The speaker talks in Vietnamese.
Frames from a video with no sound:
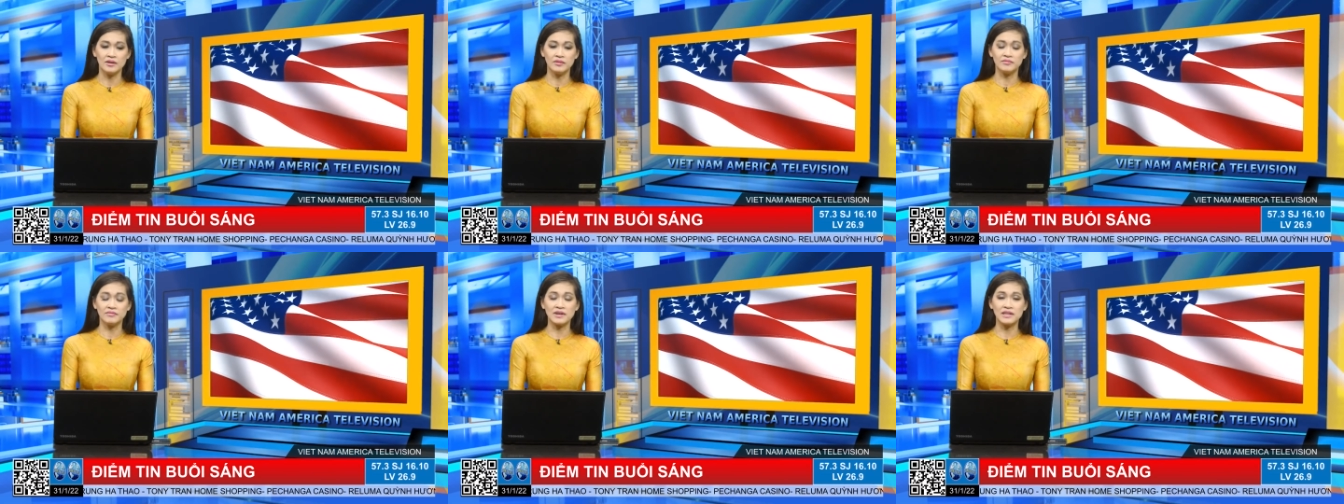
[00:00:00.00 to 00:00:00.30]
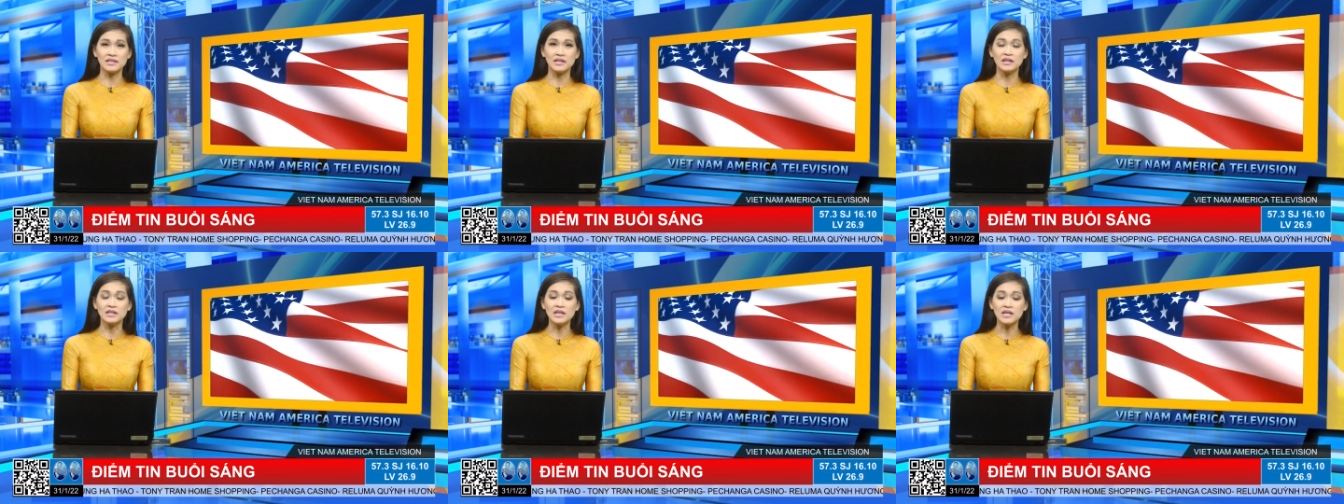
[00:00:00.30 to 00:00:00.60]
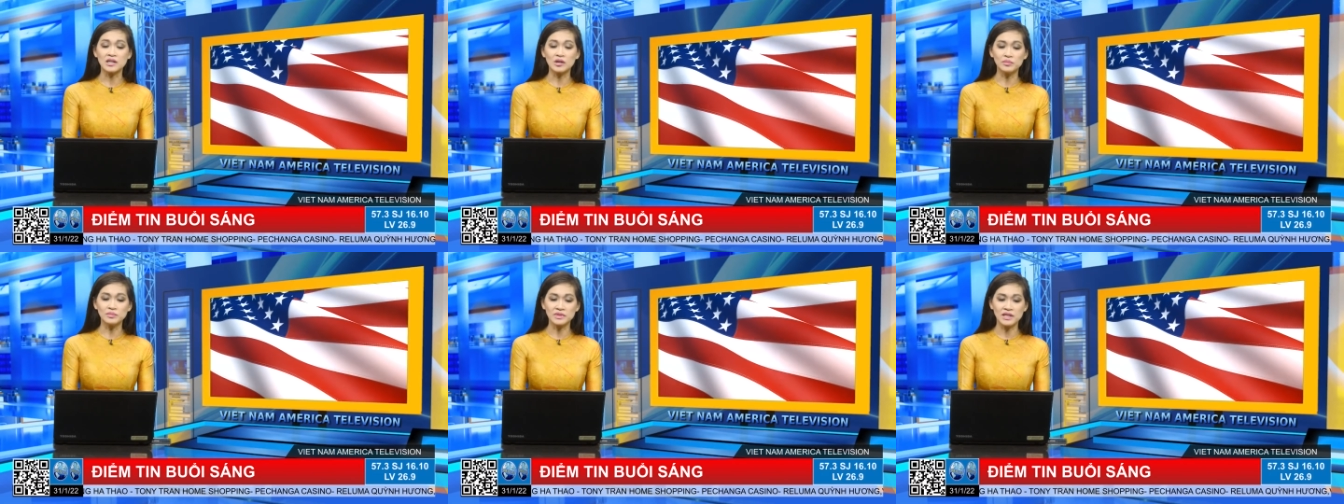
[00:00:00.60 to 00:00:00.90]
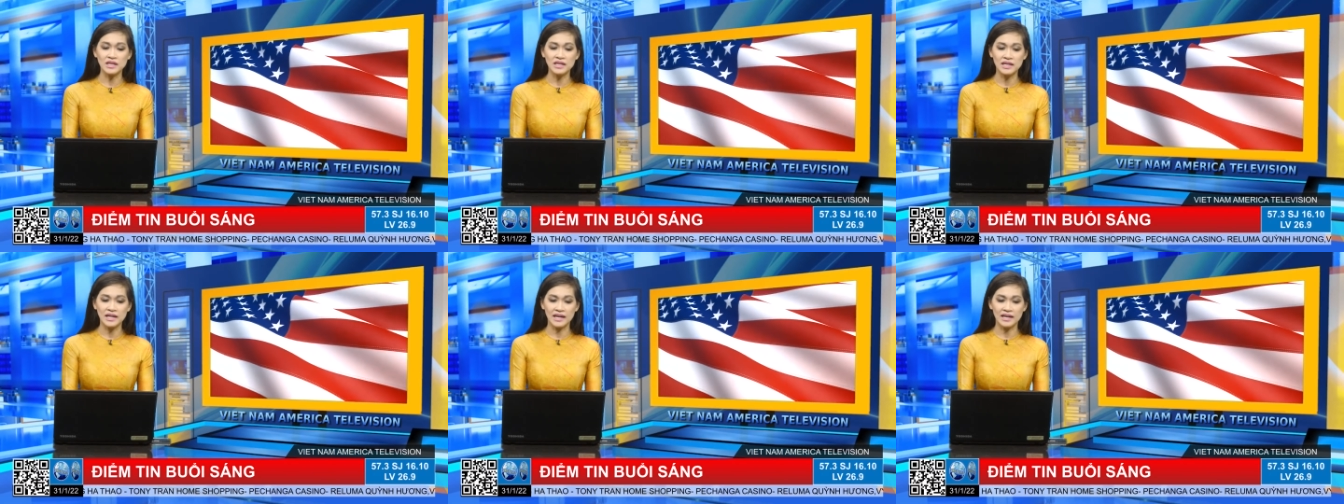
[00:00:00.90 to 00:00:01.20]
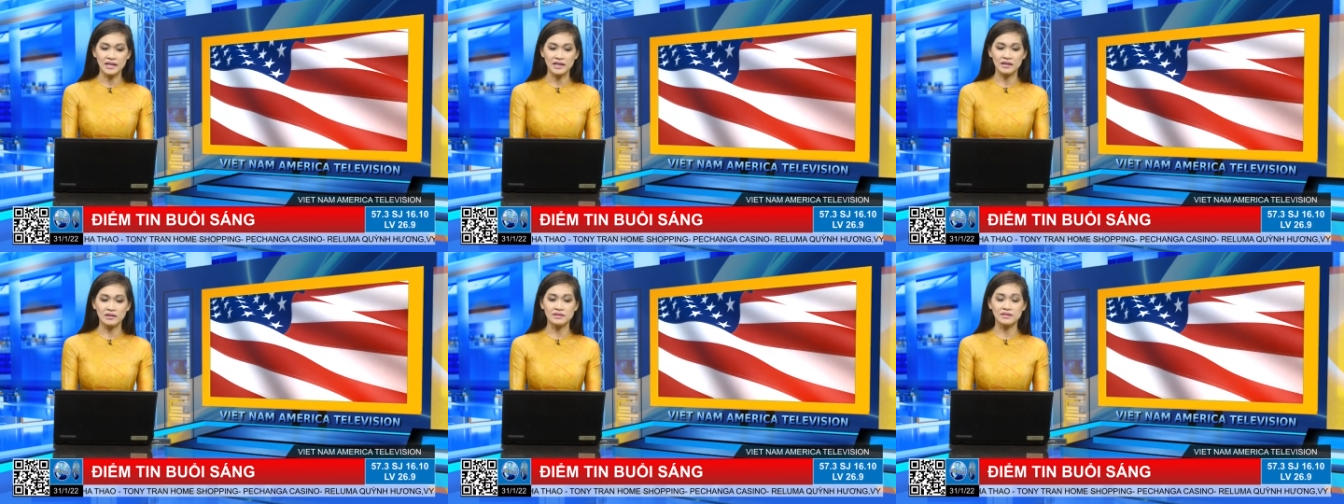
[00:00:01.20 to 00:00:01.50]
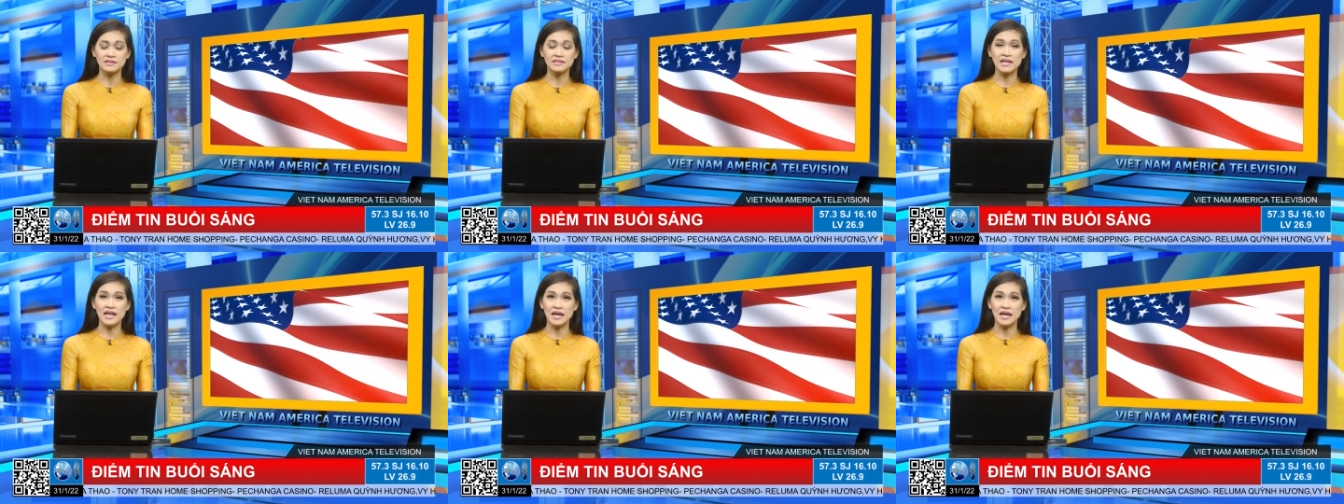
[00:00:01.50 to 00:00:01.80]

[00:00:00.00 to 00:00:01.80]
Và những cái công ty này sẽ